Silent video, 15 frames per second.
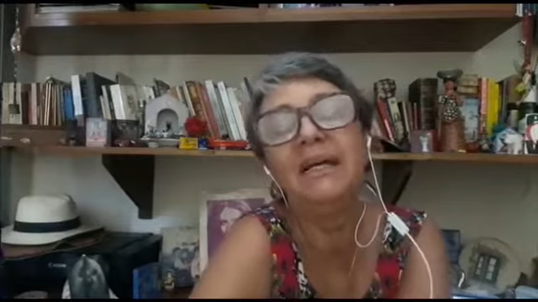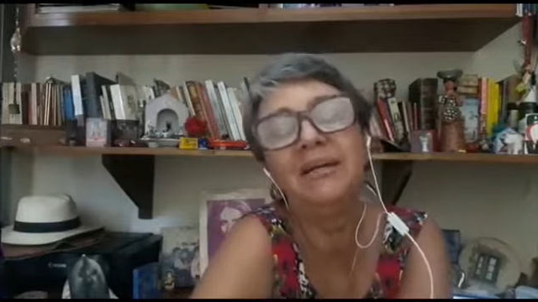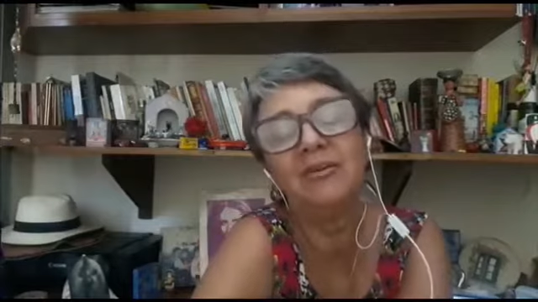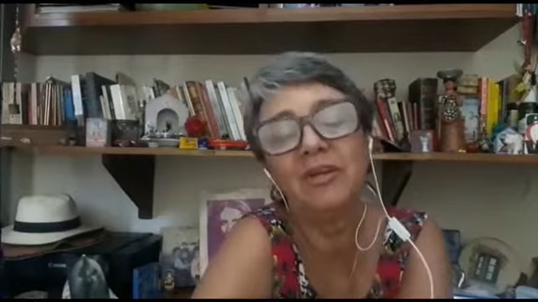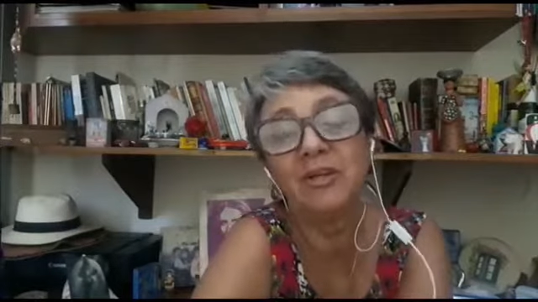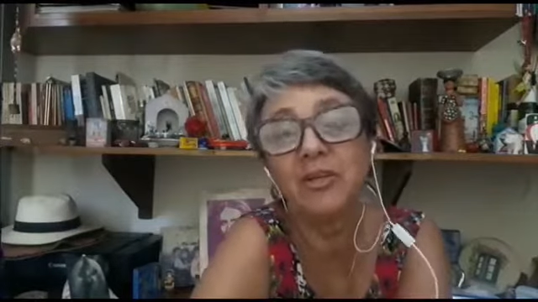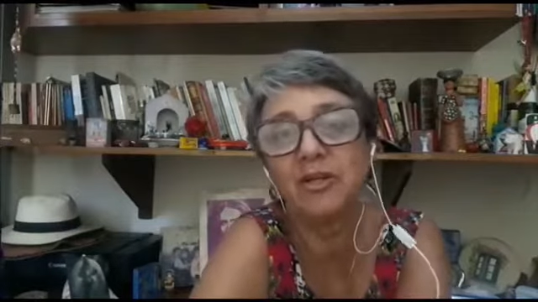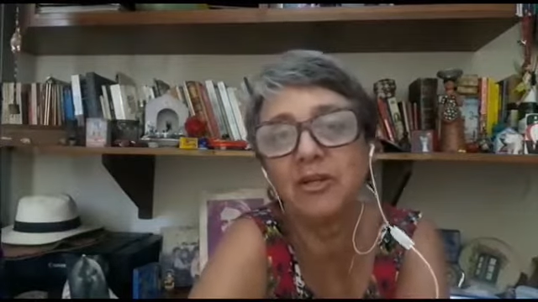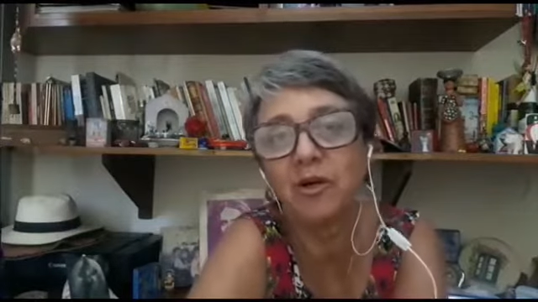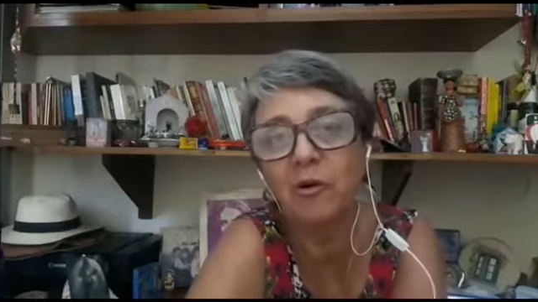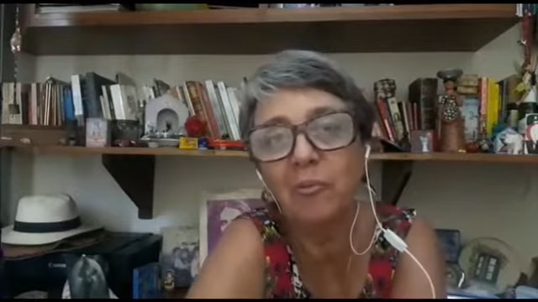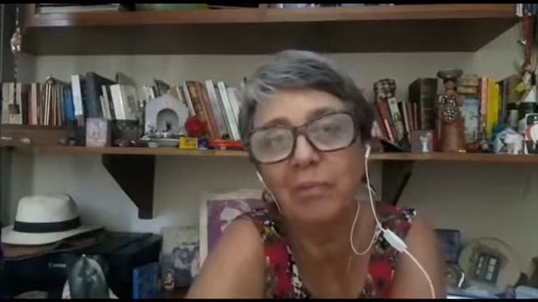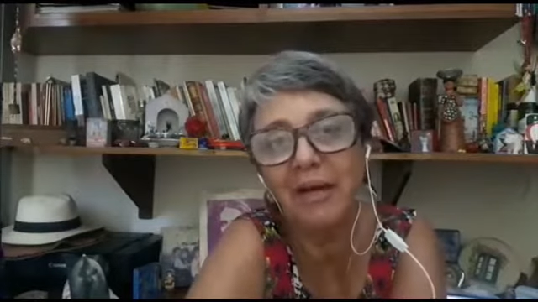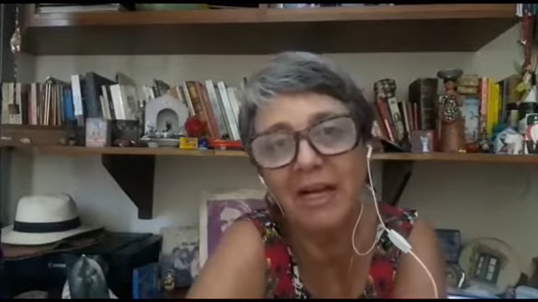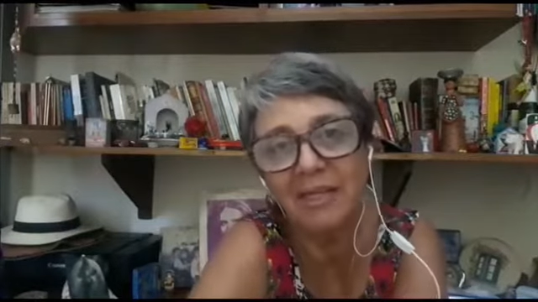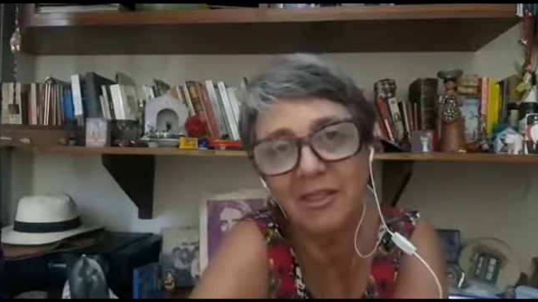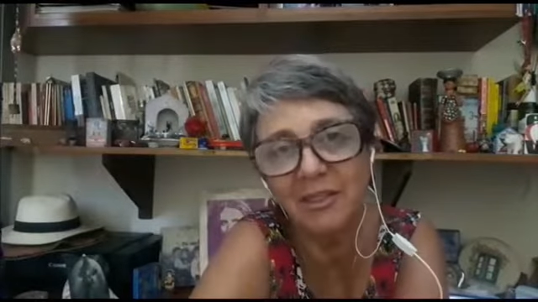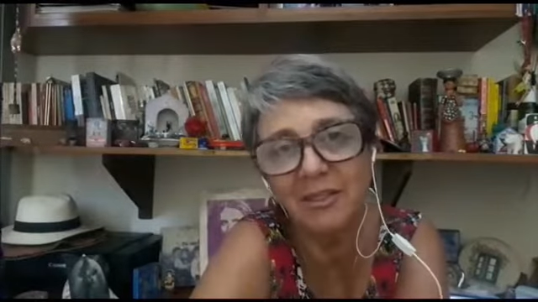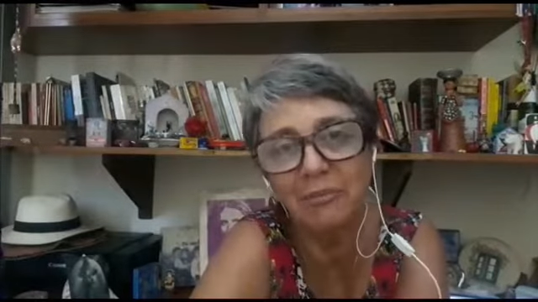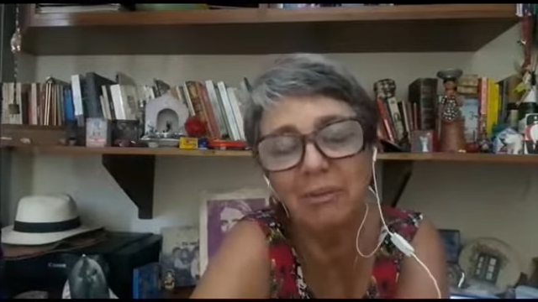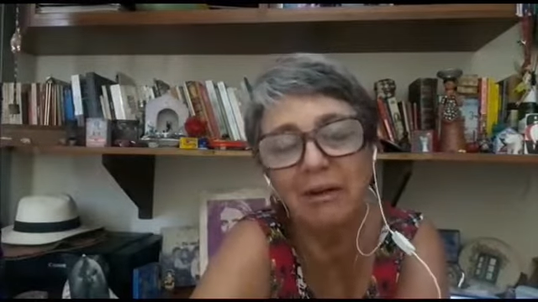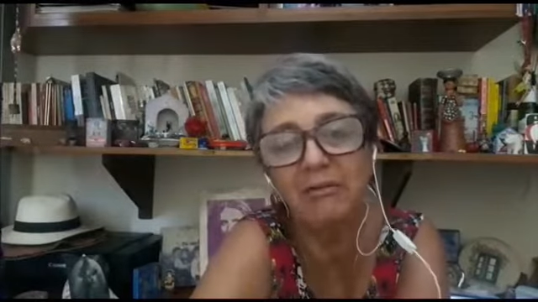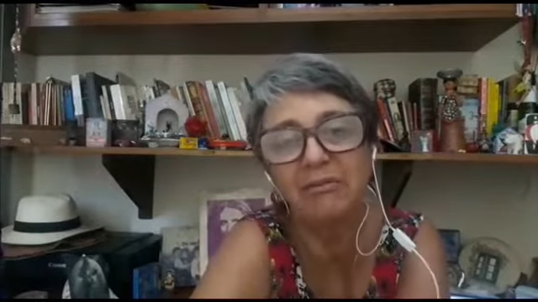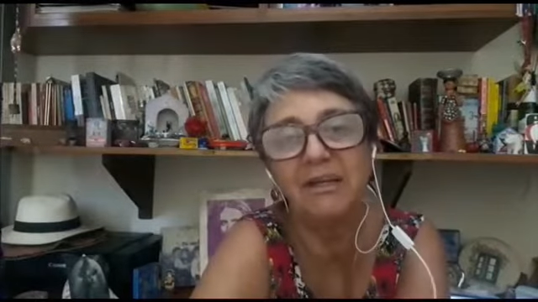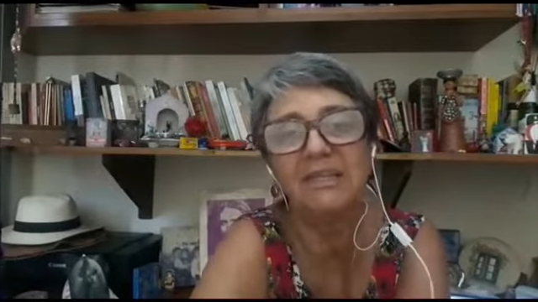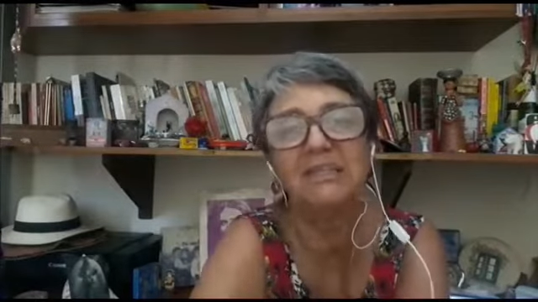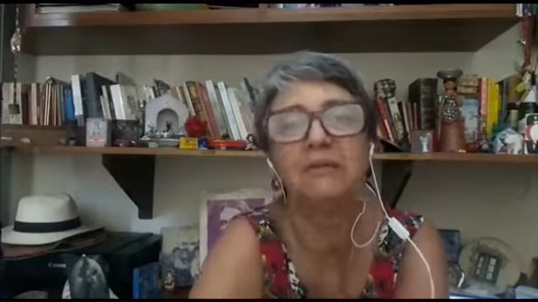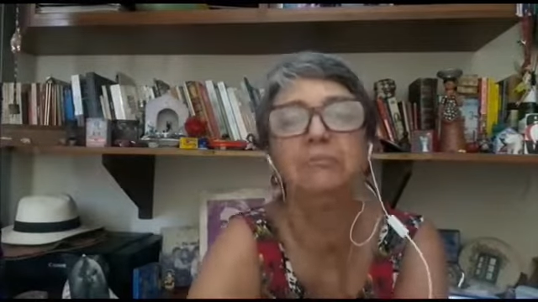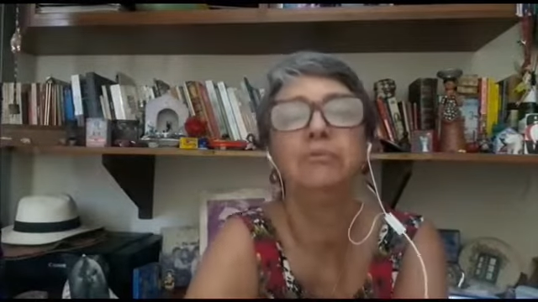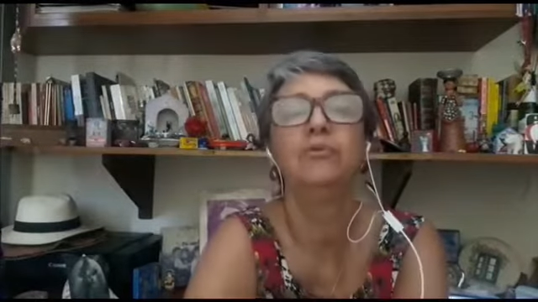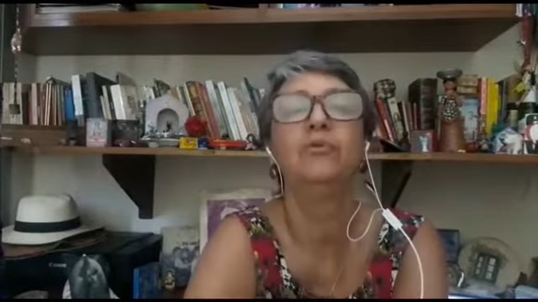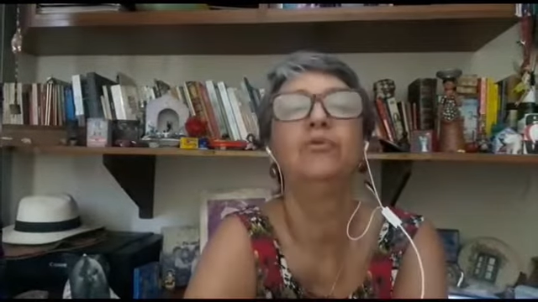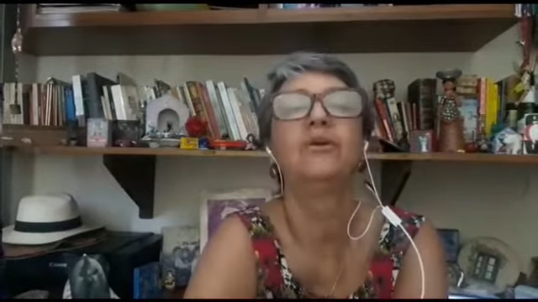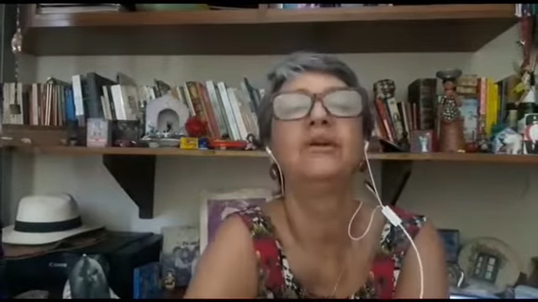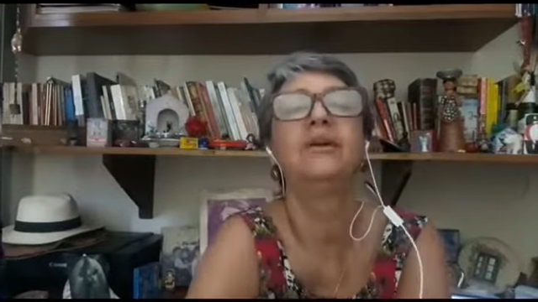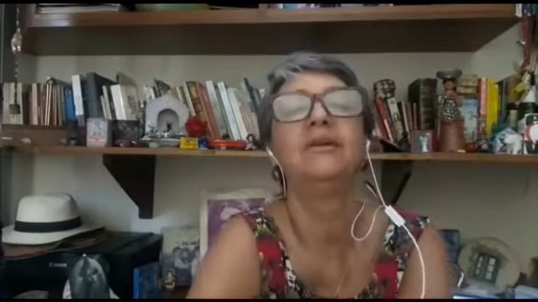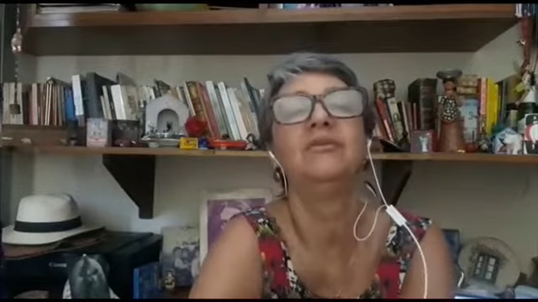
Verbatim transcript: não deixa de acompanhar a gente pelo Facebook,